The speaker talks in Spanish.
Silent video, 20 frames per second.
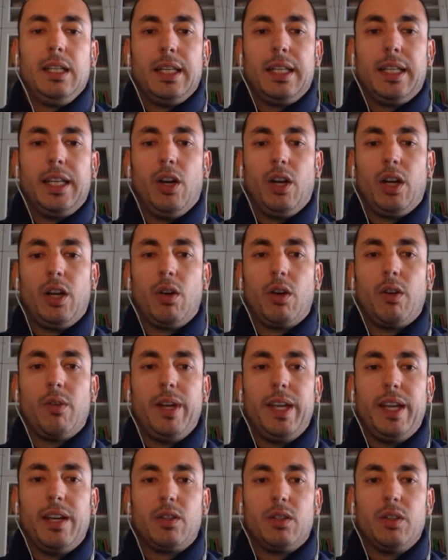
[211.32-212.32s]
¿Qué es lo que
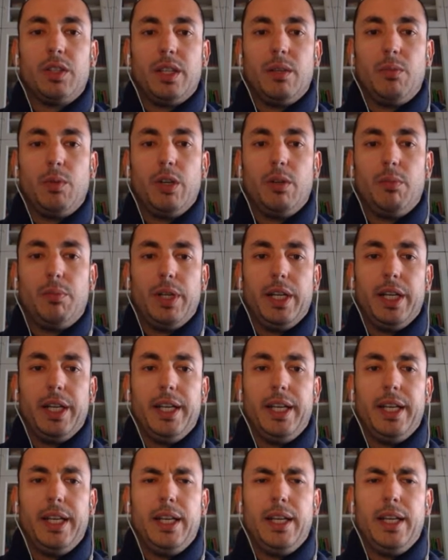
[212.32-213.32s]
vais a encontrar? Bueno, pues
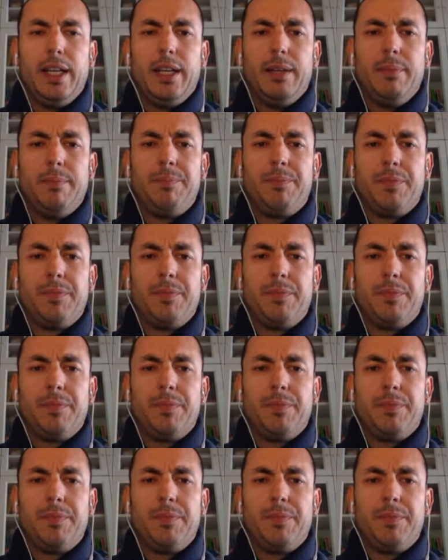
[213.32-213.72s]
eh,